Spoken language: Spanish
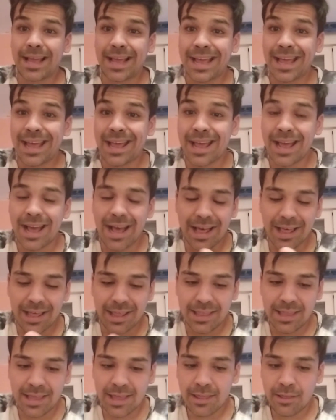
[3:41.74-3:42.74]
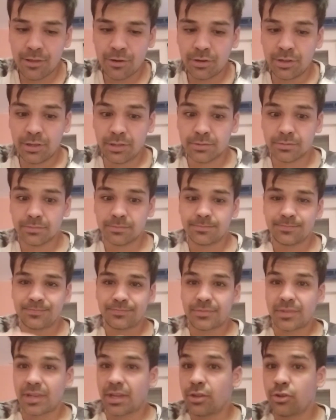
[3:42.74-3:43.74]
Que a día de hoy,
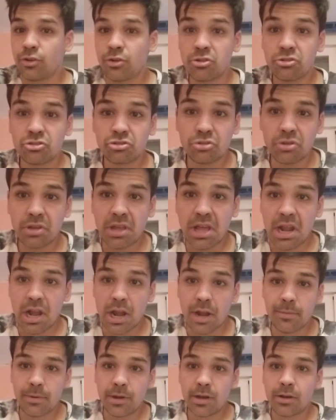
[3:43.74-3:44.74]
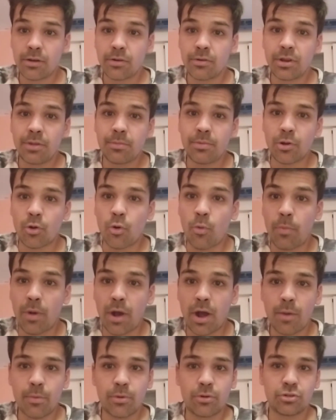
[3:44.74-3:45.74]
que yo no estoy alarmado ni
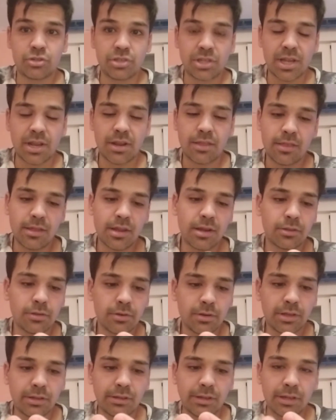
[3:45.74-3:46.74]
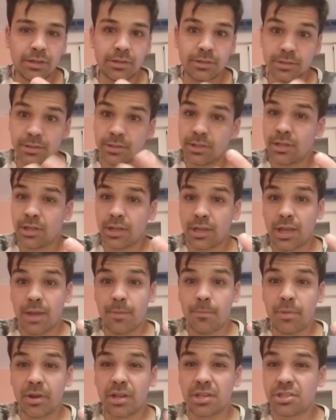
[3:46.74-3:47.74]
preocupado, pero sí que es cierto que, que
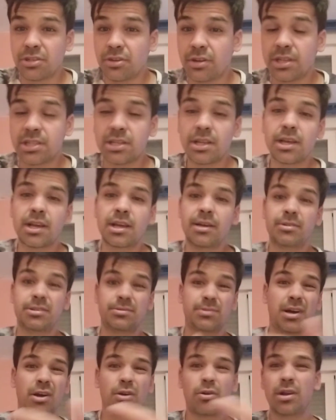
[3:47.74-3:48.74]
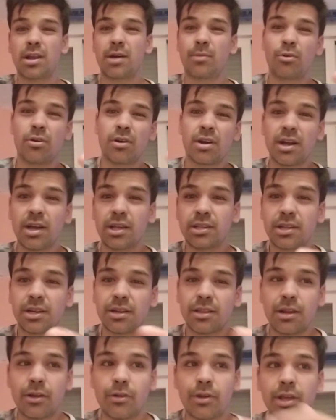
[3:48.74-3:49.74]
impresiona, ¿sabes? Que vas con la mosca
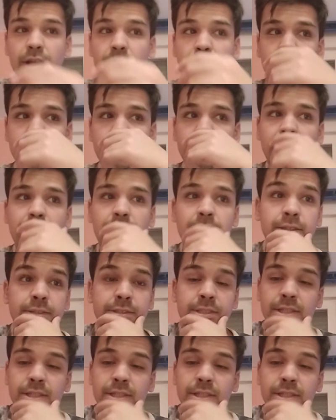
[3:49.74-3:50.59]
detrás de la oreja, tal.